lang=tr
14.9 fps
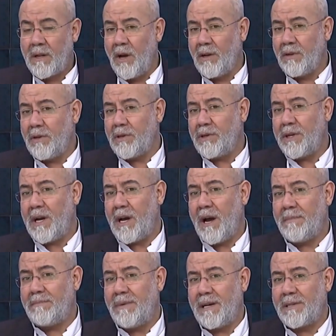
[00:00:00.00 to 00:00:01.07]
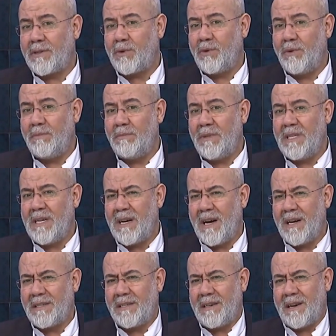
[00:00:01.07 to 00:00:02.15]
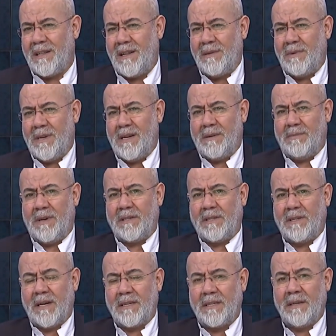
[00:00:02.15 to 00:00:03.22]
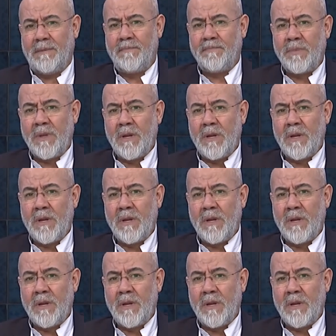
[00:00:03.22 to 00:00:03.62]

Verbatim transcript: döndü Şeyh Abbas Kummi'yi azarlamaya başladı.